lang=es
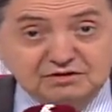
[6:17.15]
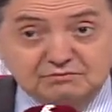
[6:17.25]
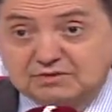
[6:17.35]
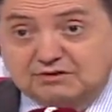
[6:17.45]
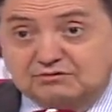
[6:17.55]

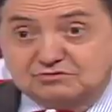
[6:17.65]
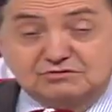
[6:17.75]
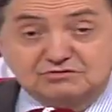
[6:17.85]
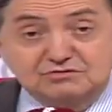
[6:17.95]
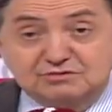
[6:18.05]
Marruecos en
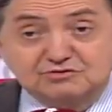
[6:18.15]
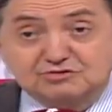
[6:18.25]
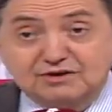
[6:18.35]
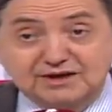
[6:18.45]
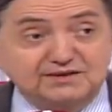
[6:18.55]
los últimos
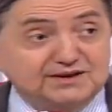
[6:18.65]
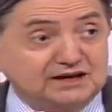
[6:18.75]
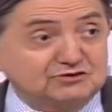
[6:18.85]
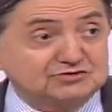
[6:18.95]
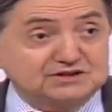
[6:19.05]
40
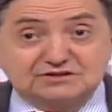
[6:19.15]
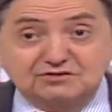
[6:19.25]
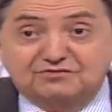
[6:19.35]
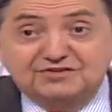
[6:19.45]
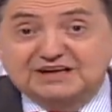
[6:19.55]
años ha sido
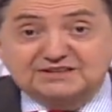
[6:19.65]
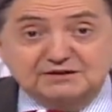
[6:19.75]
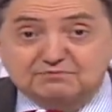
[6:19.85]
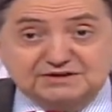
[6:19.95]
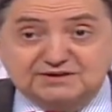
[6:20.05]
fiel
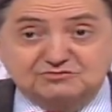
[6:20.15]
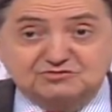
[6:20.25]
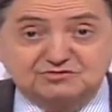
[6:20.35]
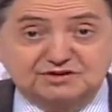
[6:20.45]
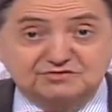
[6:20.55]
siempre a Estados
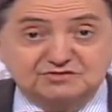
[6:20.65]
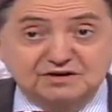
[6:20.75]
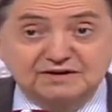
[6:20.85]
Unidos.